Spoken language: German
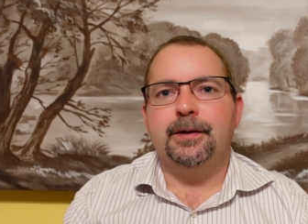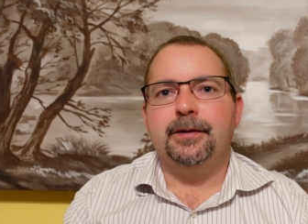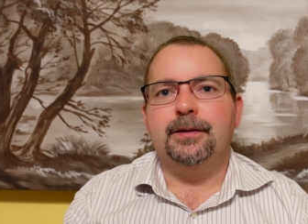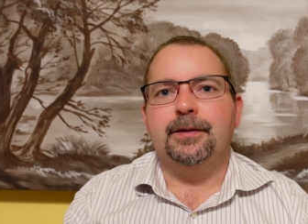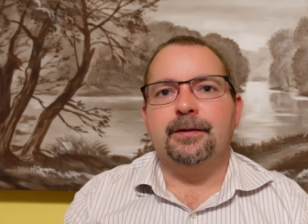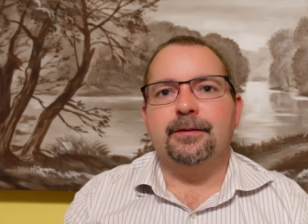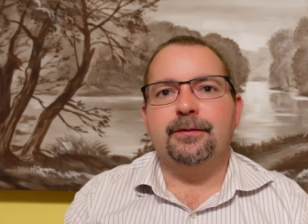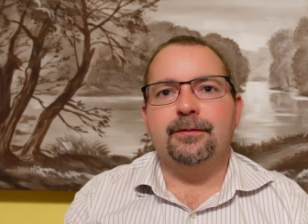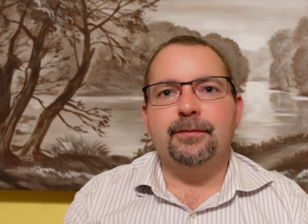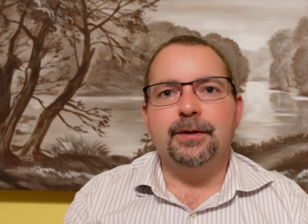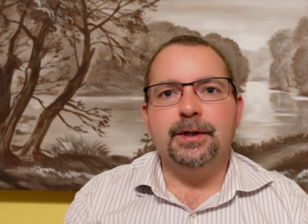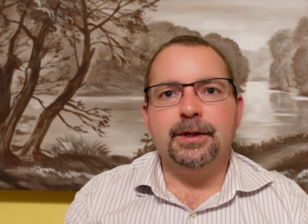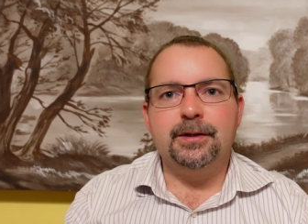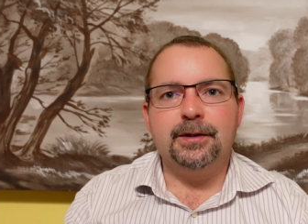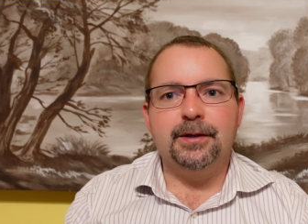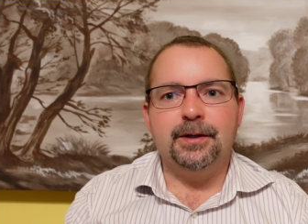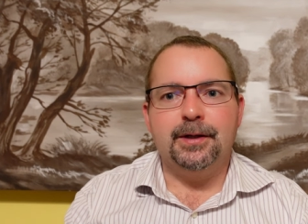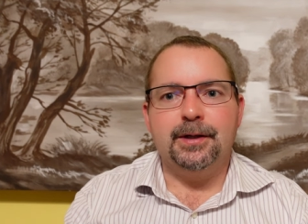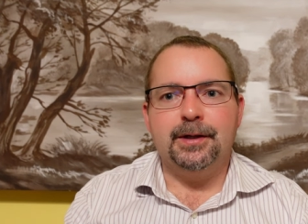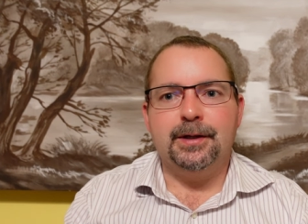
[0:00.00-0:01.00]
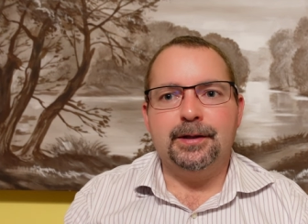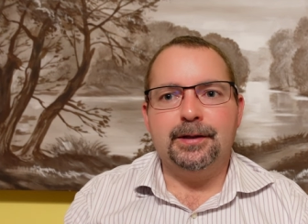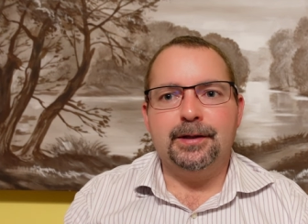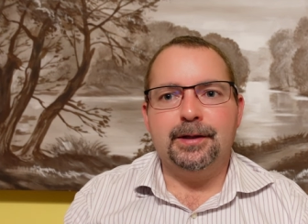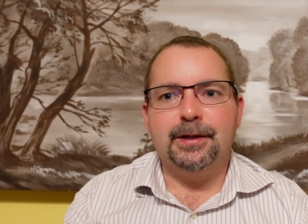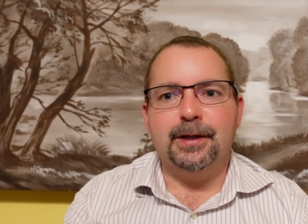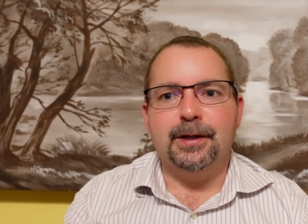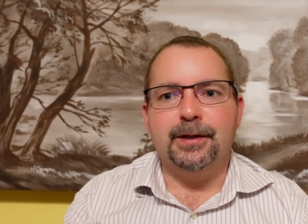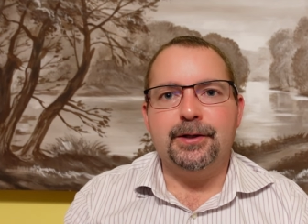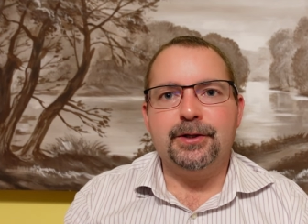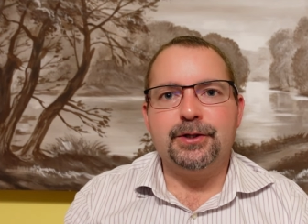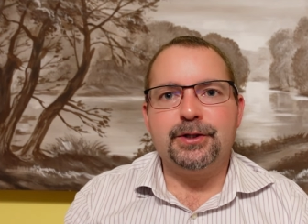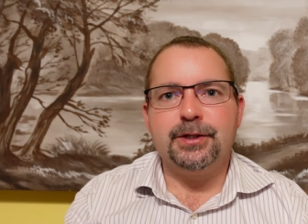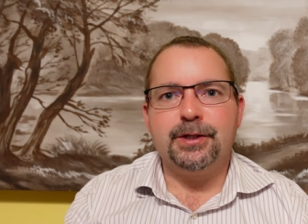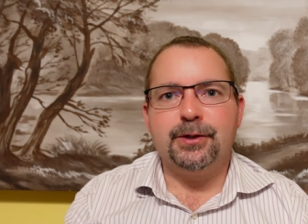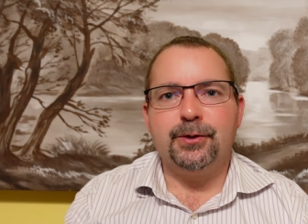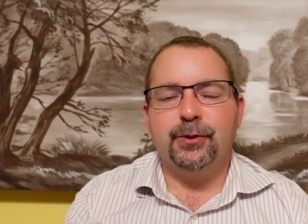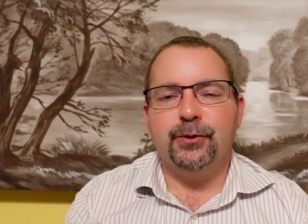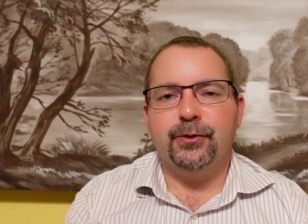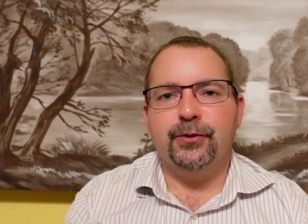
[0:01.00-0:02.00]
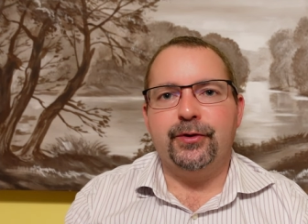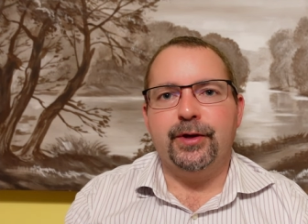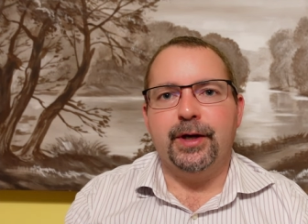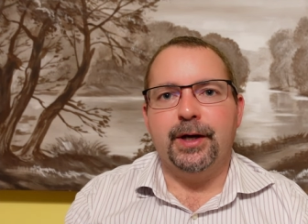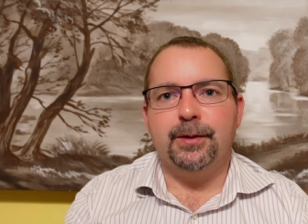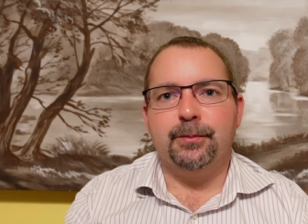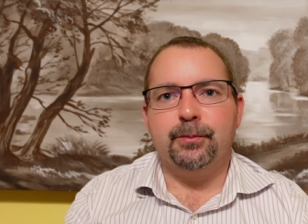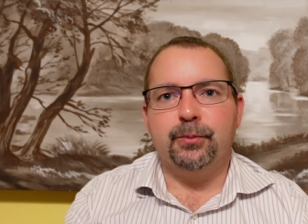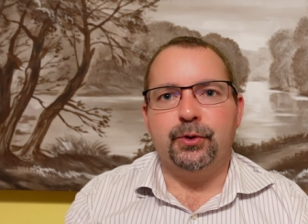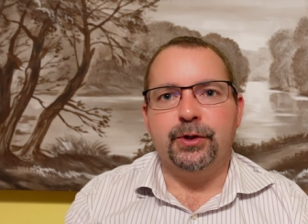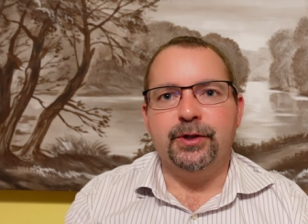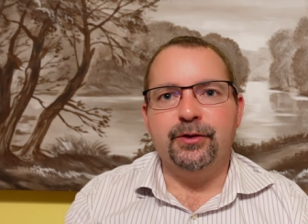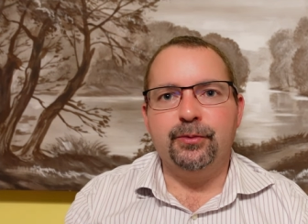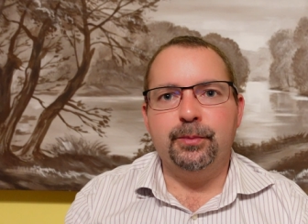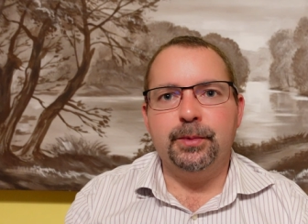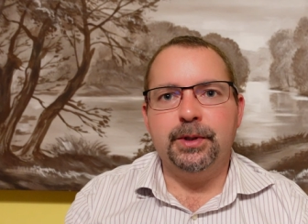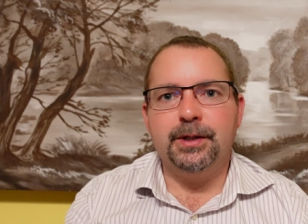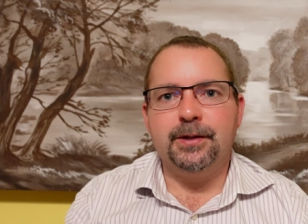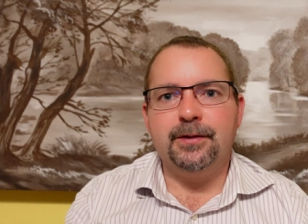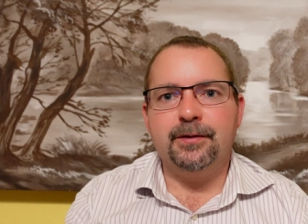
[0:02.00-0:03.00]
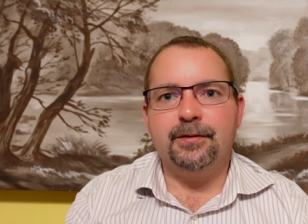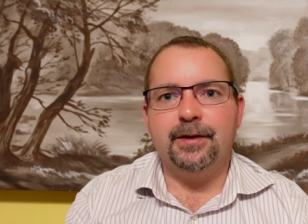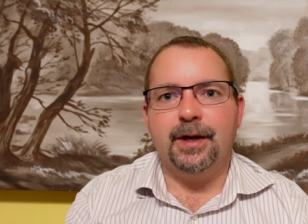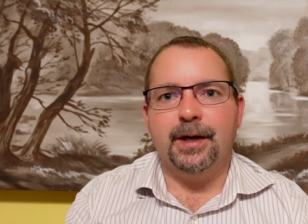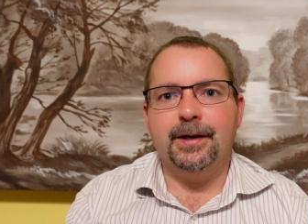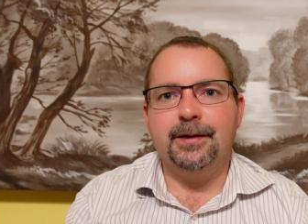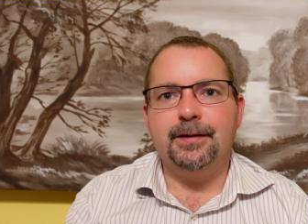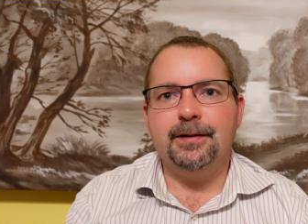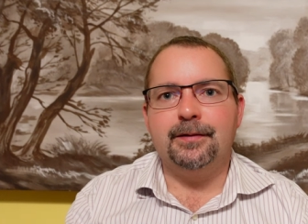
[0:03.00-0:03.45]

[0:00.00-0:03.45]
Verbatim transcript: Das wird der italienische Konzern Prismian sein.